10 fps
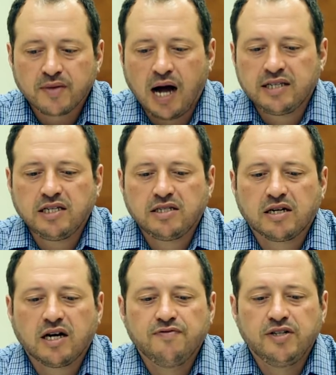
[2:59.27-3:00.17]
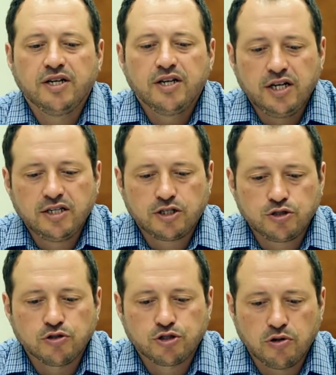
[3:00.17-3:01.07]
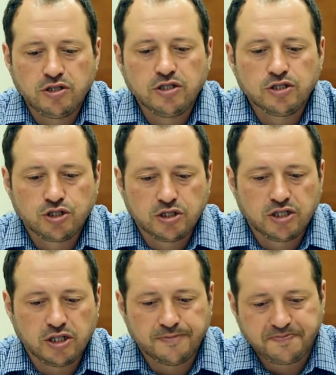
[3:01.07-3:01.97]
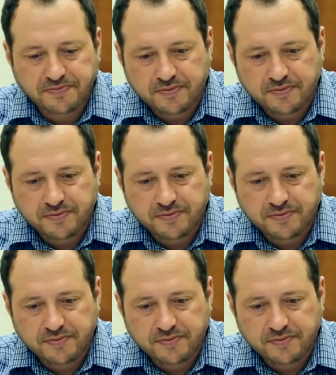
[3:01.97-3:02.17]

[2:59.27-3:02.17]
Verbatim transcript: Они не таковы, и нашел, что они лжецы».